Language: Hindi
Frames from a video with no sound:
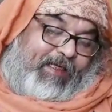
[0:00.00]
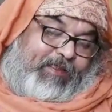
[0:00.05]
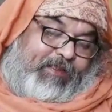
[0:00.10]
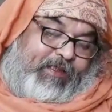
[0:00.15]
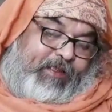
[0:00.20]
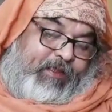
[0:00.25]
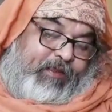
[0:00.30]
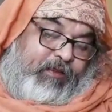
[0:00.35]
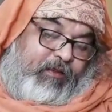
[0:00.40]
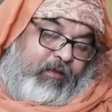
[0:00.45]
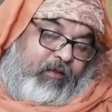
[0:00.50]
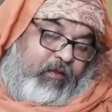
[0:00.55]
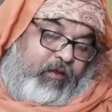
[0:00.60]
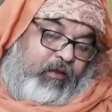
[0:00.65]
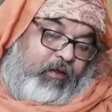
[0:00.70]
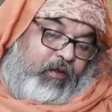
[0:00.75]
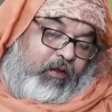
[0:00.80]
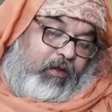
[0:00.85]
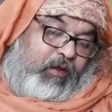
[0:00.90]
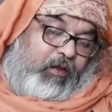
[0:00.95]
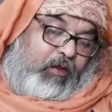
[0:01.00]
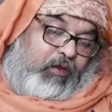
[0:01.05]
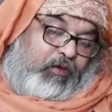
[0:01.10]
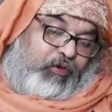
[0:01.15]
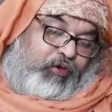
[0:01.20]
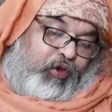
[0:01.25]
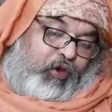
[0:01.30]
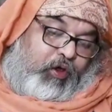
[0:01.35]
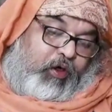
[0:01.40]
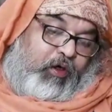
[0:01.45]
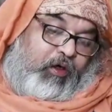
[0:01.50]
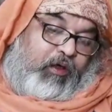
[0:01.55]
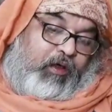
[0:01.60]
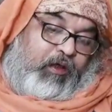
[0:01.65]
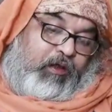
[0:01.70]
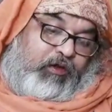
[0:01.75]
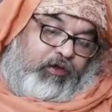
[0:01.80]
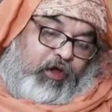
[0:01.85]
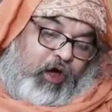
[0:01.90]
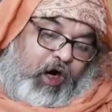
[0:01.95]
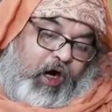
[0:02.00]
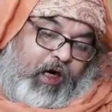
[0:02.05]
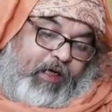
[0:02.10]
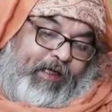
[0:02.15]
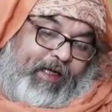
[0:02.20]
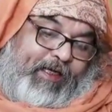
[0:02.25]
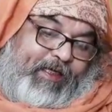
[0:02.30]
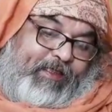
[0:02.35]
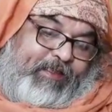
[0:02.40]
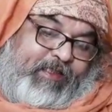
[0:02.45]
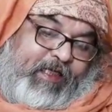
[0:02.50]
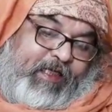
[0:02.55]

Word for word: Nashin, दो the order is